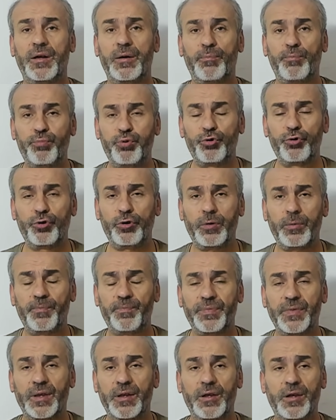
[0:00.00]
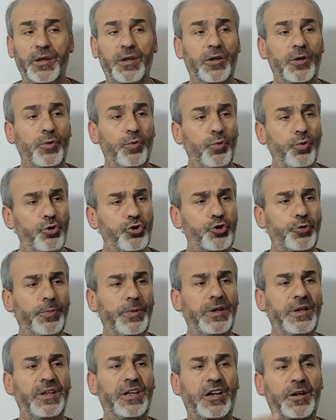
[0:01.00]
bunu 3
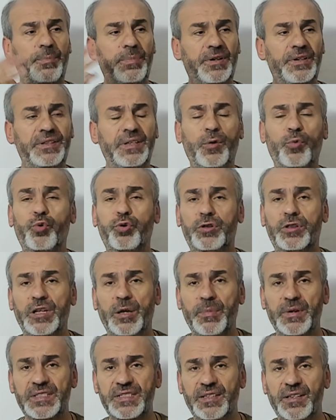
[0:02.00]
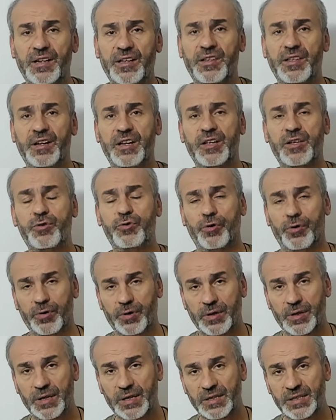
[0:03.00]
milyar birden kutlamasına gerek yok.